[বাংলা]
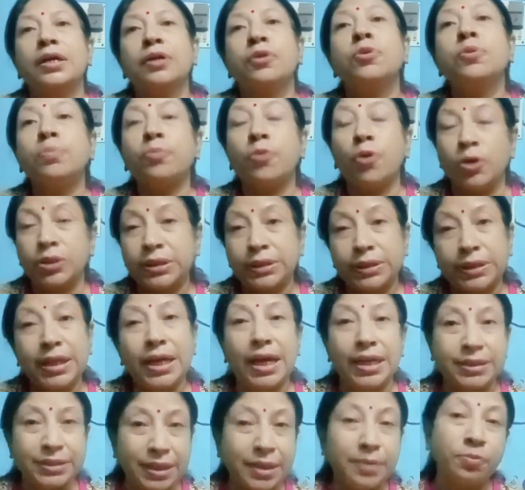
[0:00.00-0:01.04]
খুব কষ্টে
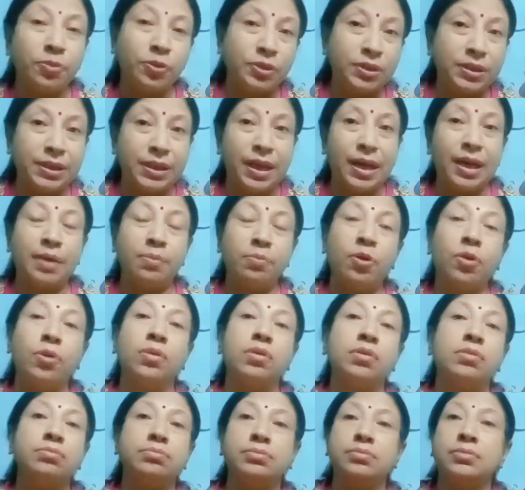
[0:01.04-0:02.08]
আছে মন্দিরা এবং
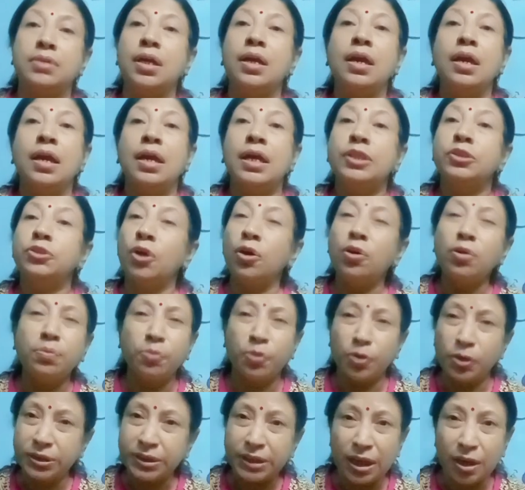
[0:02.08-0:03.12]
যখন
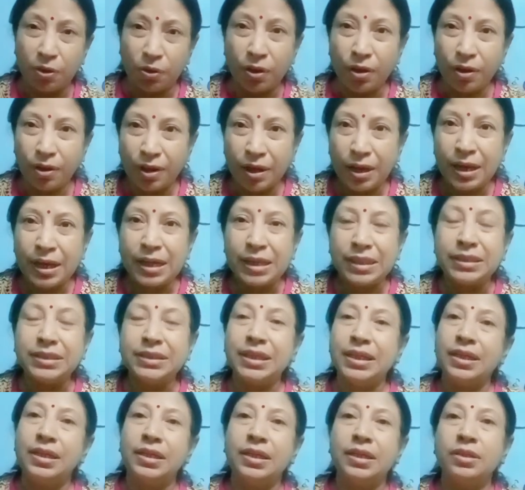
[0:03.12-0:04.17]
বলছিল
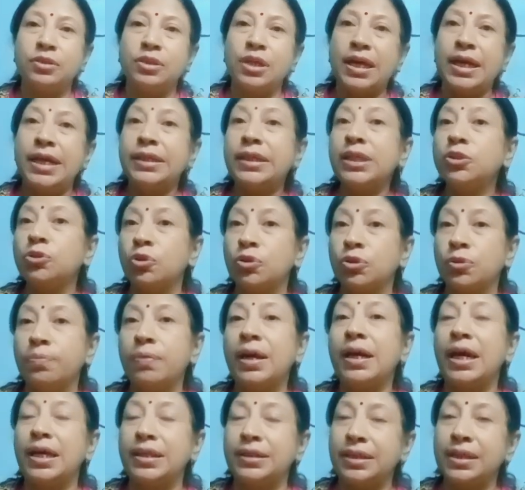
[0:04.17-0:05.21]
যে এটা ছোটো
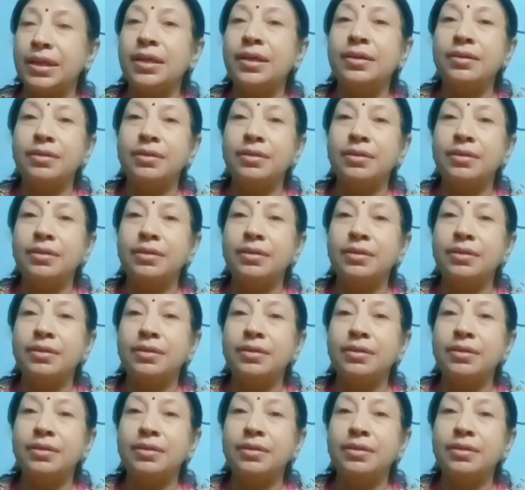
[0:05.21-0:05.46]
মার হাতে